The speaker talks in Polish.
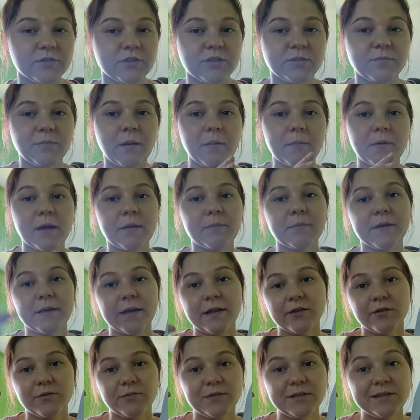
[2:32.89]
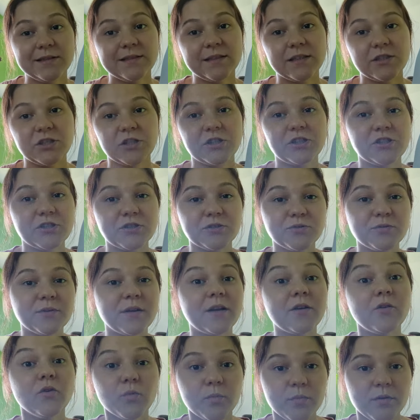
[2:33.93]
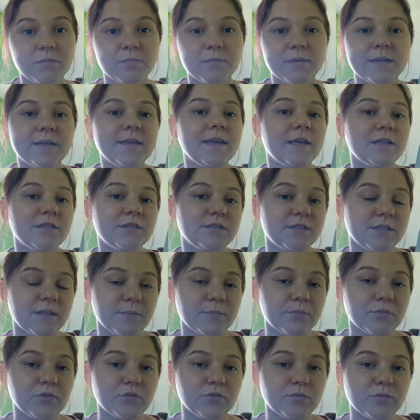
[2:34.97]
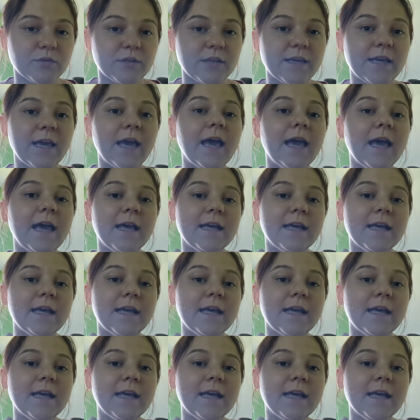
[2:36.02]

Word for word: czyli mamy jakby jedną listę rzeczy, które lubimy jeść na posiłki,